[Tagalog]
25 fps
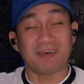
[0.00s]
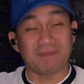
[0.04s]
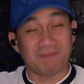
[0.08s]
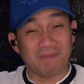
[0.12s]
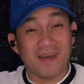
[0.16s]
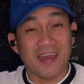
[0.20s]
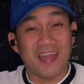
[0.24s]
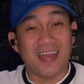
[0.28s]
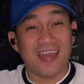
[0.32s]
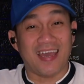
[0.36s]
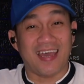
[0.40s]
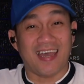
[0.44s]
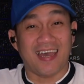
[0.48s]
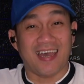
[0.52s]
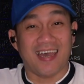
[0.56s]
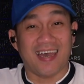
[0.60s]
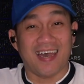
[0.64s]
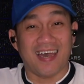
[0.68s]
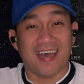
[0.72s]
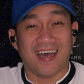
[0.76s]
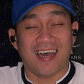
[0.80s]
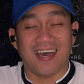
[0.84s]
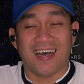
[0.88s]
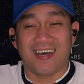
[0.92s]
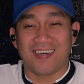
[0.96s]
oh, pala.
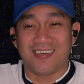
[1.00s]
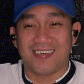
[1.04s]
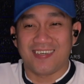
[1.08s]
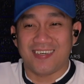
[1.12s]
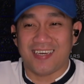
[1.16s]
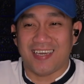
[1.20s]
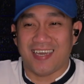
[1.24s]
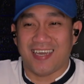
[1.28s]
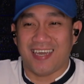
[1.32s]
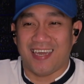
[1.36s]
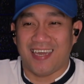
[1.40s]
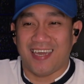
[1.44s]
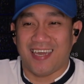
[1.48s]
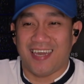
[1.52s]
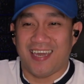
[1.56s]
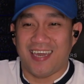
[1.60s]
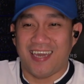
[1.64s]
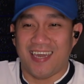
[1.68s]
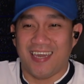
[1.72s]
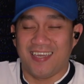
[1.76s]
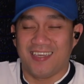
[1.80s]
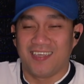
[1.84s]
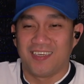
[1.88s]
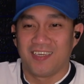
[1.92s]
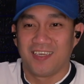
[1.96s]
Okay. Tapos
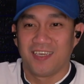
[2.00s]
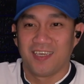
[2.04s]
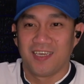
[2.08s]
dun sa